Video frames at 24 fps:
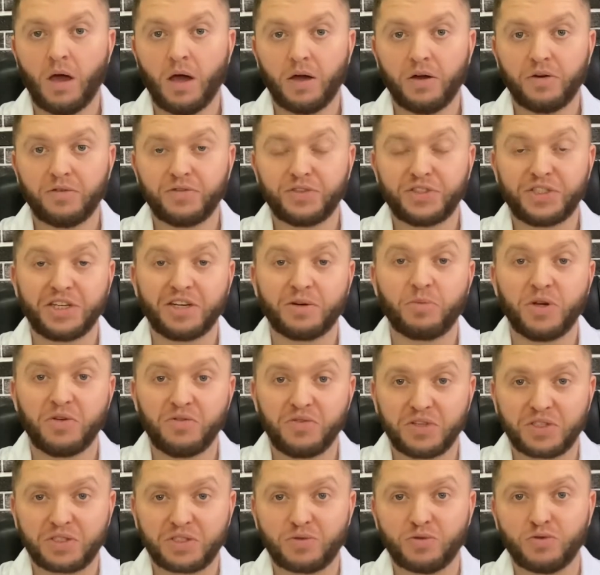Всех
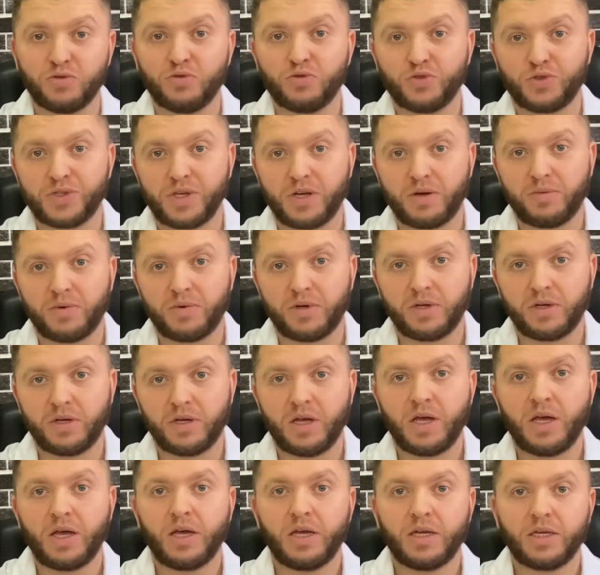приветствую, друзья мои!
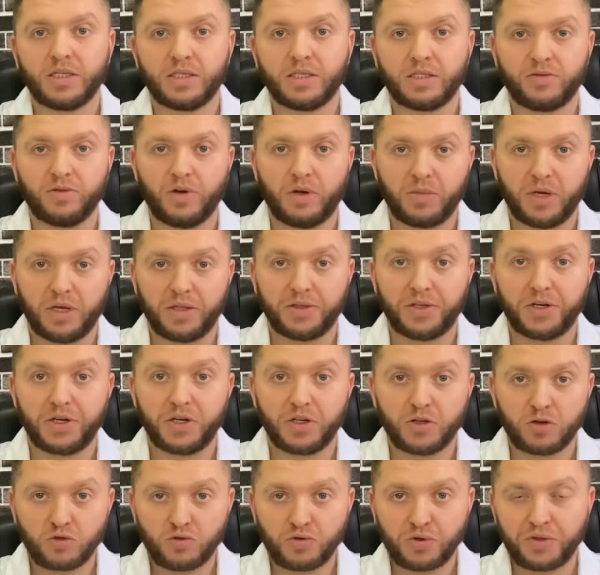С вами Андрей
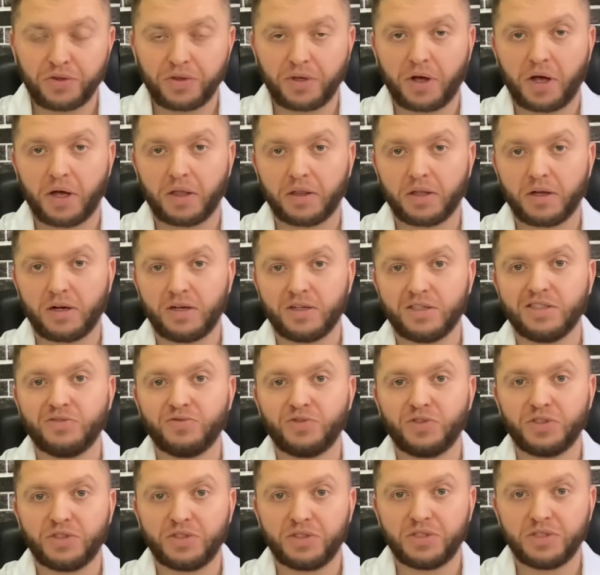Рута на канале
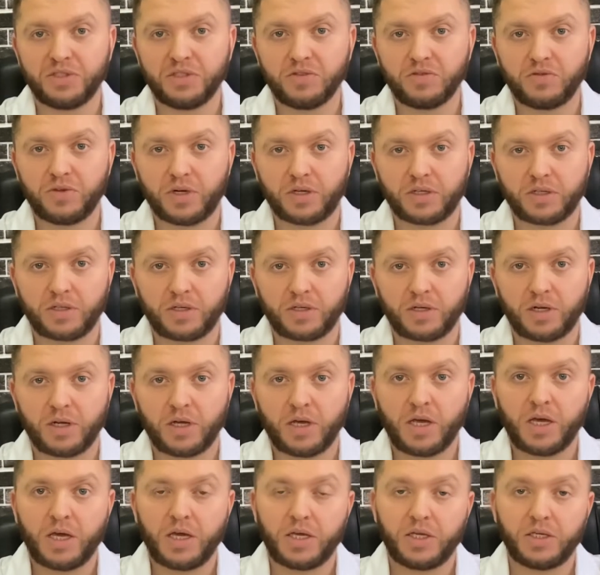Дневник Дезинфектора.
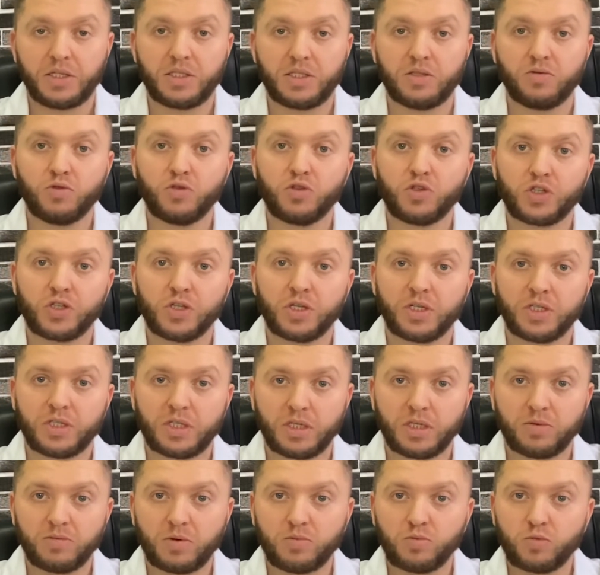И сегодняшняя
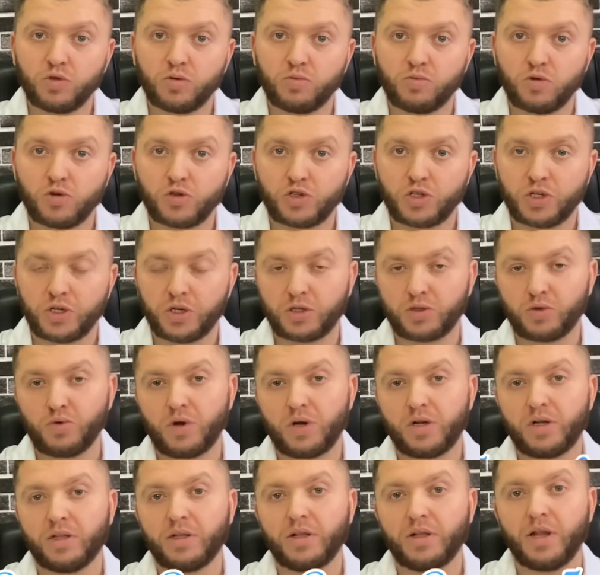тема будет больше
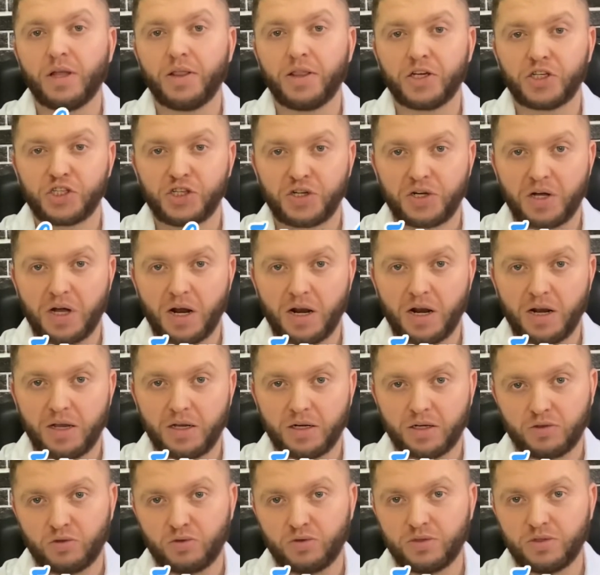актуальна для наших коллег,
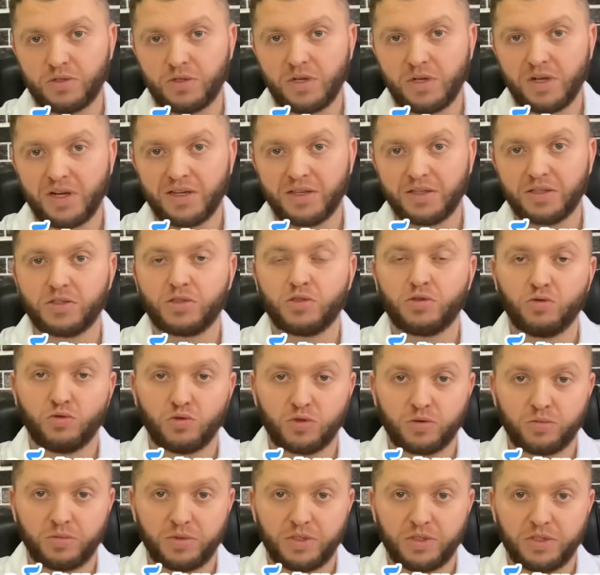то есть для
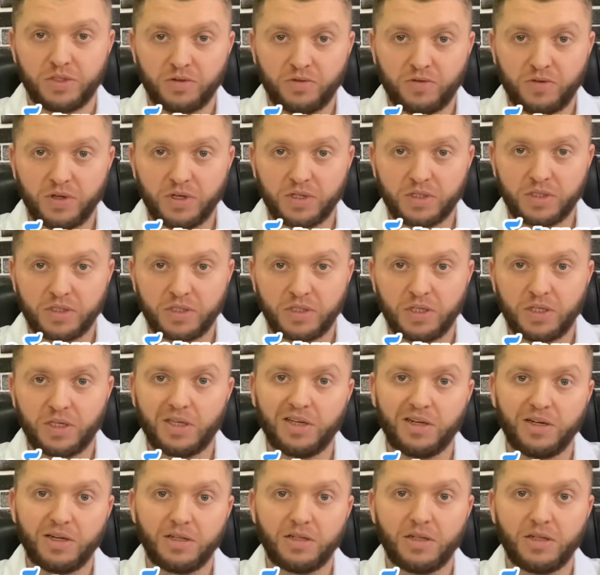службы дезинфекции
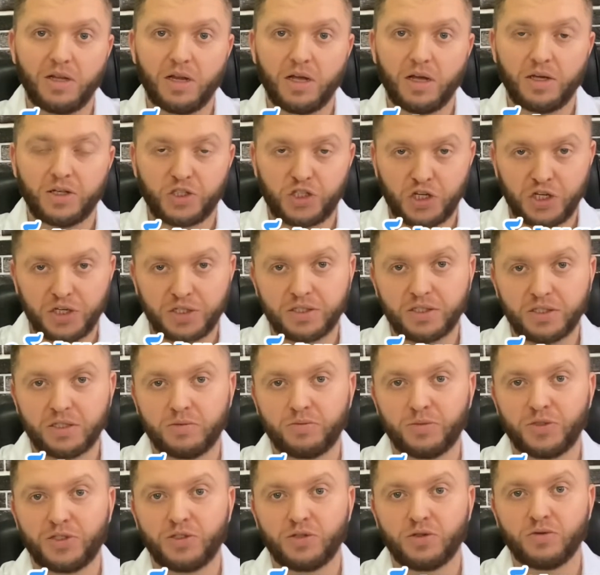или для частных
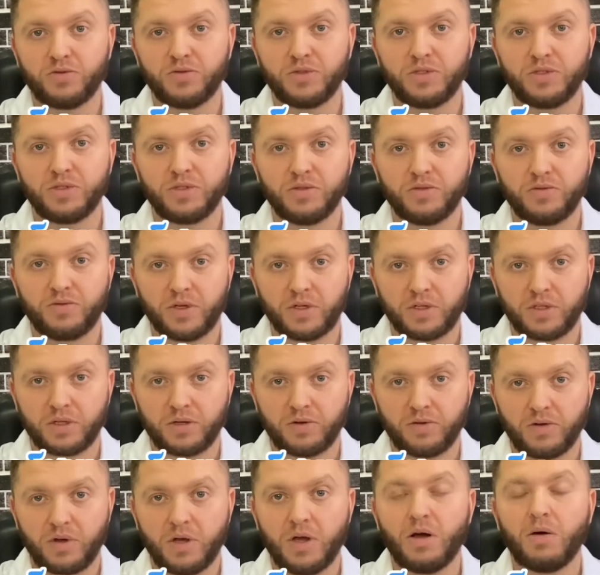мастеров дезинфекторов.
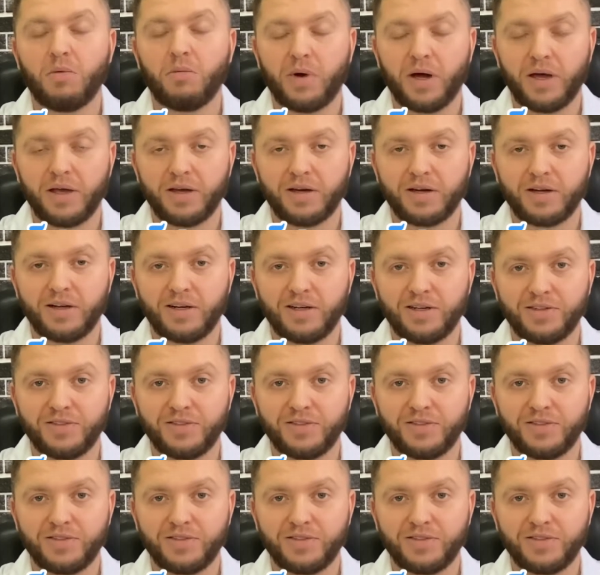Поехали!